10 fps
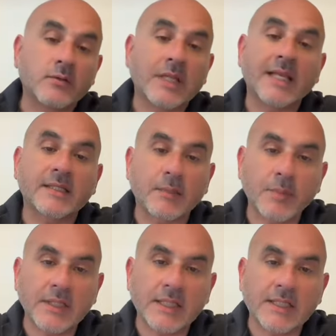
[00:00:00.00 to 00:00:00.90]
la
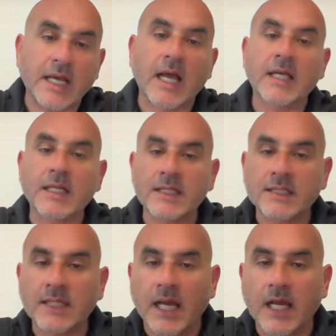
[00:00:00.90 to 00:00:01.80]
sapidità, il
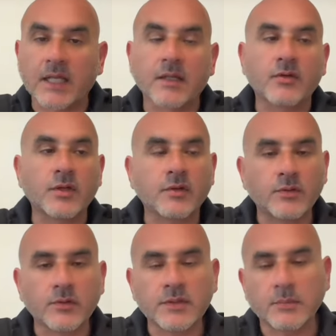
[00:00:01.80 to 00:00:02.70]
sale, lo
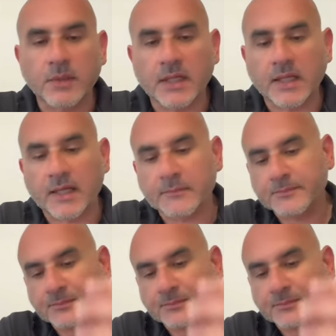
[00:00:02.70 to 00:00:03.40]
riconosci perché